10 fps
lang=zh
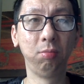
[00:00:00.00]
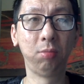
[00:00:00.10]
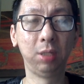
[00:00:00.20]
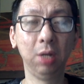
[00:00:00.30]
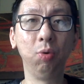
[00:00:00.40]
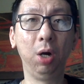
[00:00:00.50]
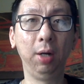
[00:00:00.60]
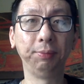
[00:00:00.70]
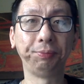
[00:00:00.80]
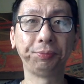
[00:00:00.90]
结
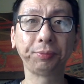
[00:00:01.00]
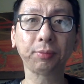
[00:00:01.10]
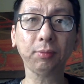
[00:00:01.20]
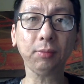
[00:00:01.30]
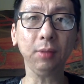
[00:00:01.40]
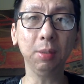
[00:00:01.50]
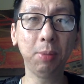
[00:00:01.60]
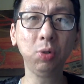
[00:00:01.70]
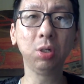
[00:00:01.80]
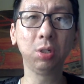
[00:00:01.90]
果
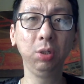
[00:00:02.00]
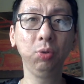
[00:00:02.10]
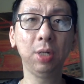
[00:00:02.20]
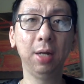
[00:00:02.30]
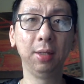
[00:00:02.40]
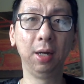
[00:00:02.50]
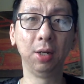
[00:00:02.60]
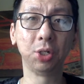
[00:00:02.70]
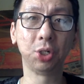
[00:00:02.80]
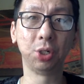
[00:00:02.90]
某种程度上
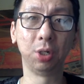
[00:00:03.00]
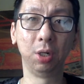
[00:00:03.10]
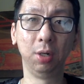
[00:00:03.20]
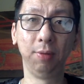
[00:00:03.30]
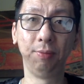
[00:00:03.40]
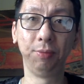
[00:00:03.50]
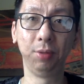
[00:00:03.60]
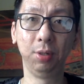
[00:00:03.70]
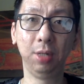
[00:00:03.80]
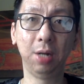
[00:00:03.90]
呢是
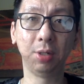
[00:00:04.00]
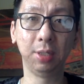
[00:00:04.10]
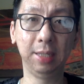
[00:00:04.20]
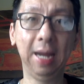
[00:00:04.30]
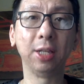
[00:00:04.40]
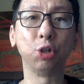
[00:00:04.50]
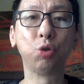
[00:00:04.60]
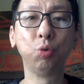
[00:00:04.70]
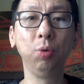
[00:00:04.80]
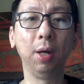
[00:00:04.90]
让这个希拉里
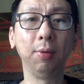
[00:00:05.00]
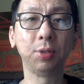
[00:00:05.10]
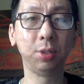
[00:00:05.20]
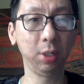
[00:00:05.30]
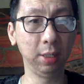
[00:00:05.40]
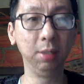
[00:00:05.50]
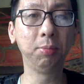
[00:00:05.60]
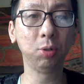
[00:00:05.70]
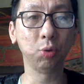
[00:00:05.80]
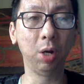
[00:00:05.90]
输了。这肯定
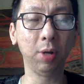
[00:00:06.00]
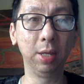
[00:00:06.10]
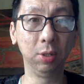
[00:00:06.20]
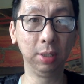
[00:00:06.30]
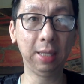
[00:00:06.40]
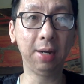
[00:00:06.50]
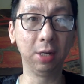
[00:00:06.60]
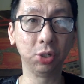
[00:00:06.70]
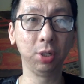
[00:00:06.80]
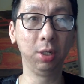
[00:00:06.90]
不是主要原因，但
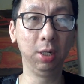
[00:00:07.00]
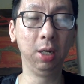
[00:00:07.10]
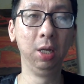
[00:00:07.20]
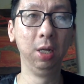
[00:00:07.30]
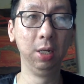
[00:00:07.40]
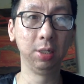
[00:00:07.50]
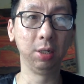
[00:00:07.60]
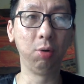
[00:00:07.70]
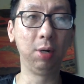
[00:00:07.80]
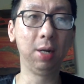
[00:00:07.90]
也是一个
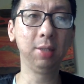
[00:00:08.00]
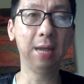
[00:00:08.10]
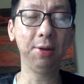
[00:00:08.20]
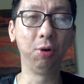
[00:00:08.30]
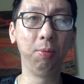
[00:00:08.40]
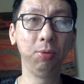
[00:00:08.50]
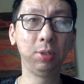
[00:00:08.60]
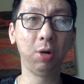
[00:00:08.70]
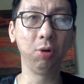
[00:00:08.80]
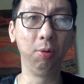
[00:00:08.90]
这火上加油
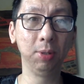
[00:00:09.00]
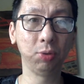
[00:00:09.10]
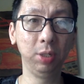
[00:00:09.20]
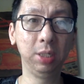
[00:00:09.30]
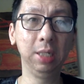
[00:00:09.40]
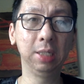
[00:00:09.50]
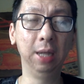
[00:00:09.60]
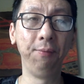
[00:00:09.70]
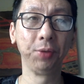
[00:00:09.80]
浇油了。所以这一次。